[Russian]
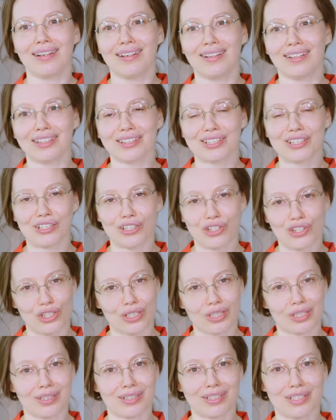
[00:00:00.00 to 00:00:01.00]
а,
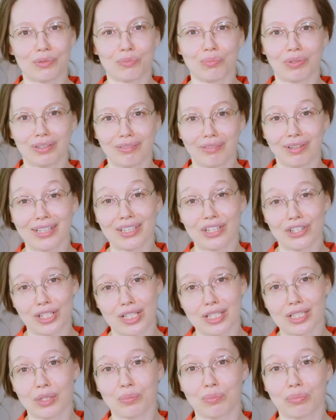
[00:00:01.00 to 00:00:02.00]
различных заболеваний
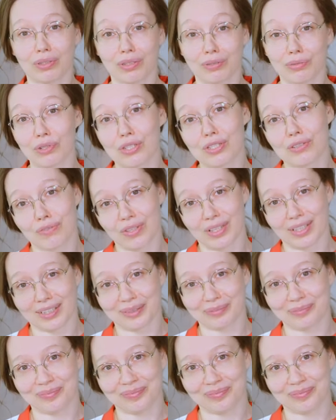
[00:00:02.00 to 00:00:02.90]
женской половой сферы.